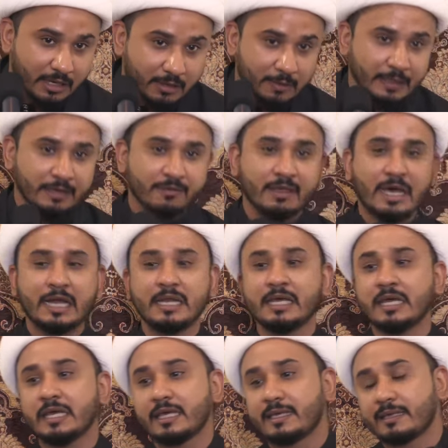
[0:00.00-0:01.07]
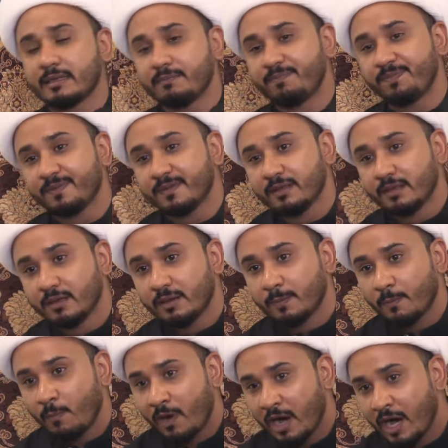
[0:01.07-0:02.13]
ولذلك
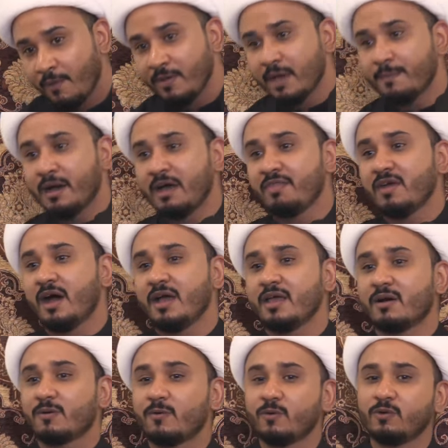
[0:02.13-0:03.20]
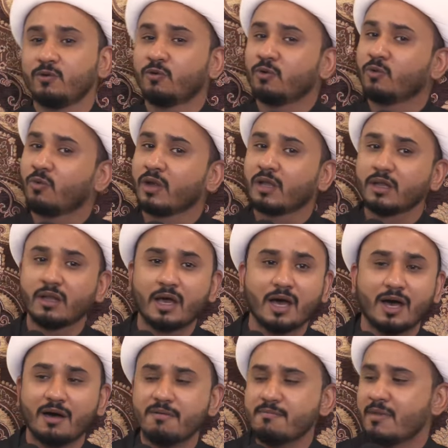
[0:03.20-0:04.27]
معاويه ماذا يقول؟ يقول
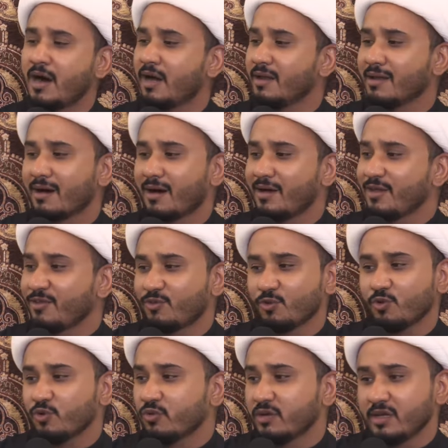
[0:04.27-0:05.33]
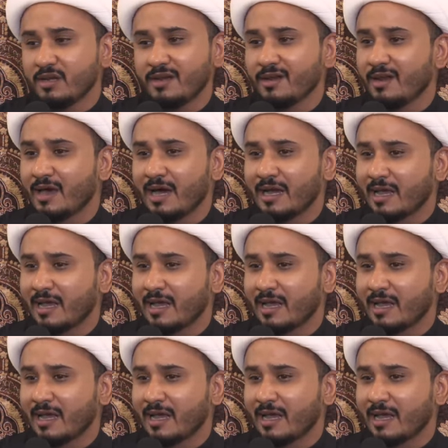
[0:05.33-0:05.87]
والله ما لقيته الا